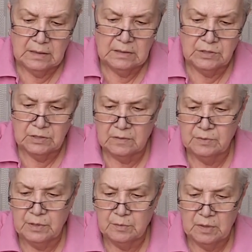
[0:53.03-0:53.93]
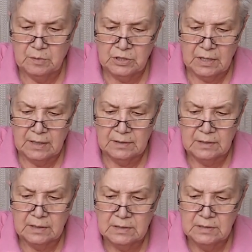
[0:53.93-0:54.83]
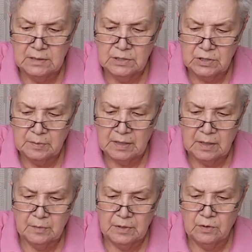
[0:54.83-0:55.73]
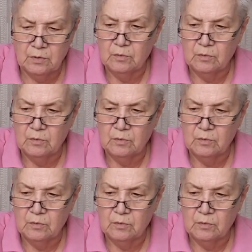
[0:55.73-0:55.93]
Значит, вообще мне мешает эта корзиночка, пока мы ее